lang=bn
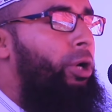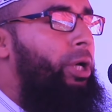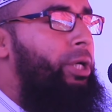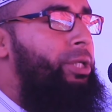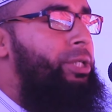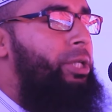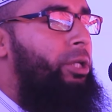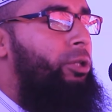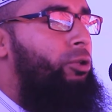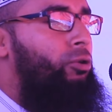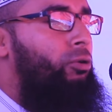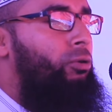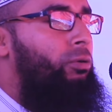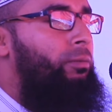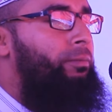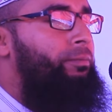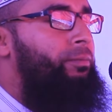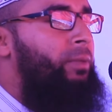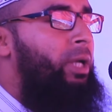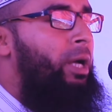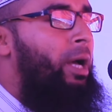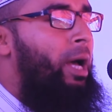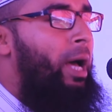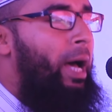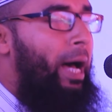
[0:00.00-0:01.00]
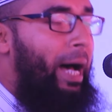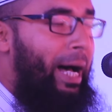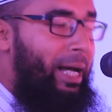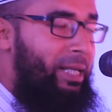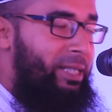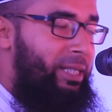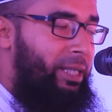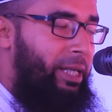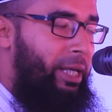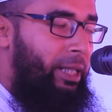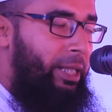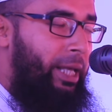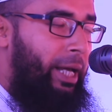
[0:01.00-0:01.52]
হয়ে যেত
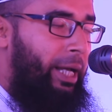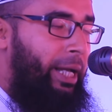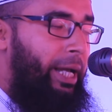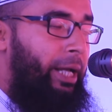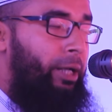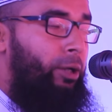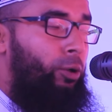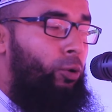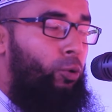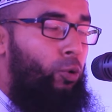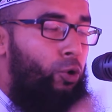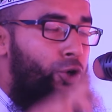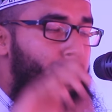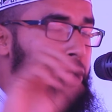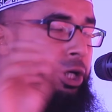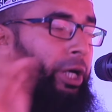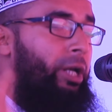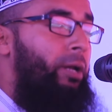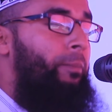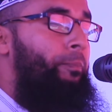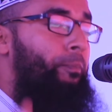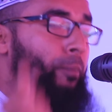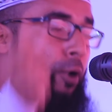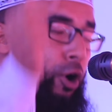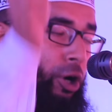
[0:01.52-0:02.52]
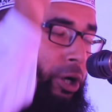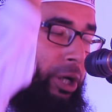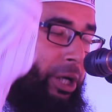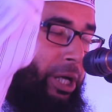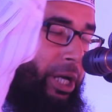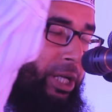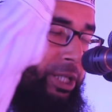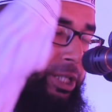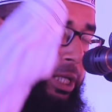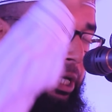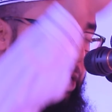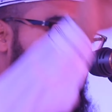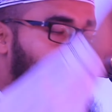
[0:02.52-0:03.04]
আজকে দেখেন ঘুষের
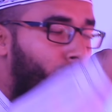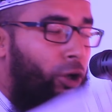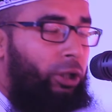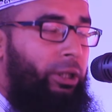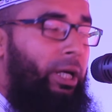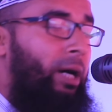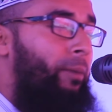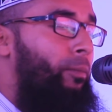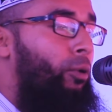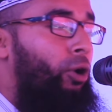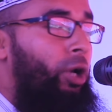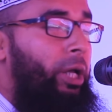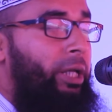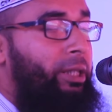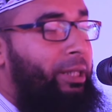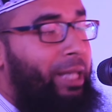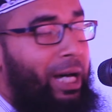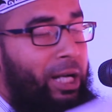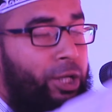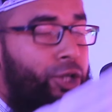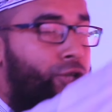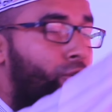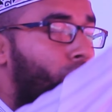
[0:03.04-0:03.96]
পক্ষে যে কথা বলে তার